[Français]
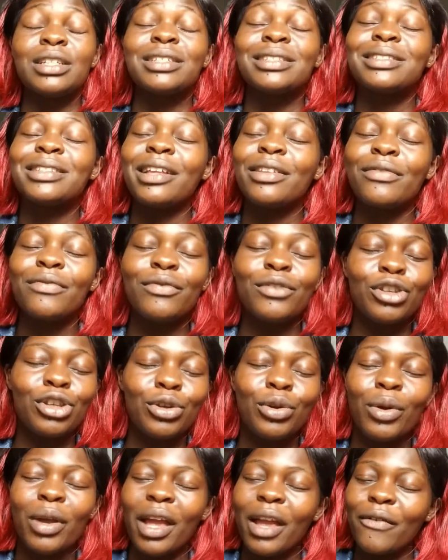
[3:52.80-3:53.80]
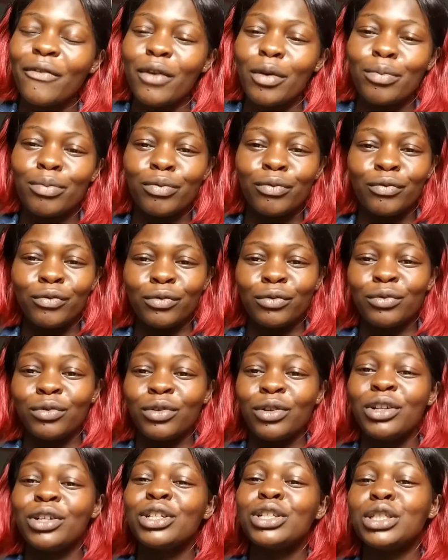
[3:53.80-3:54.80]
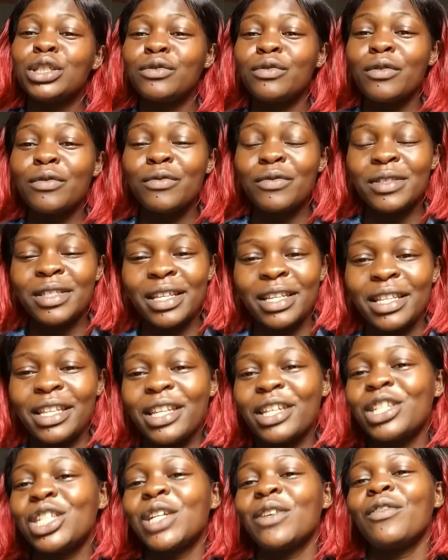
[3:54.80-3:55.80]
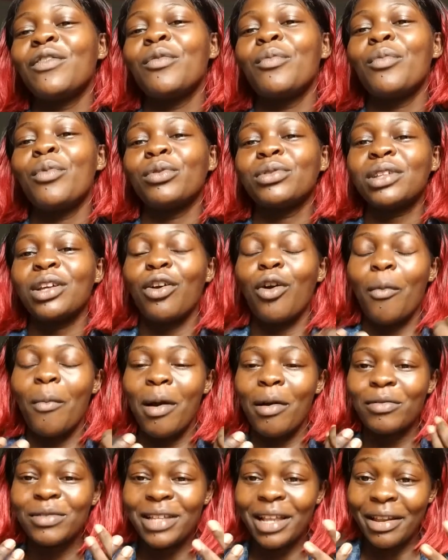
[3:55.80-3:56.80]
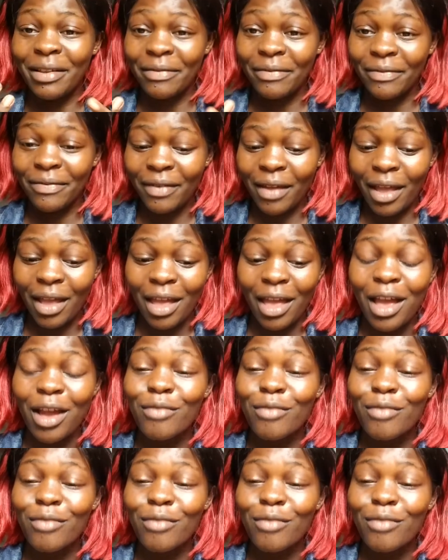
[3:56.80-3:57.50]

Cette vidéo est faite pour vous. Je vais vous aider, je vais vous montrer comment vous allez faire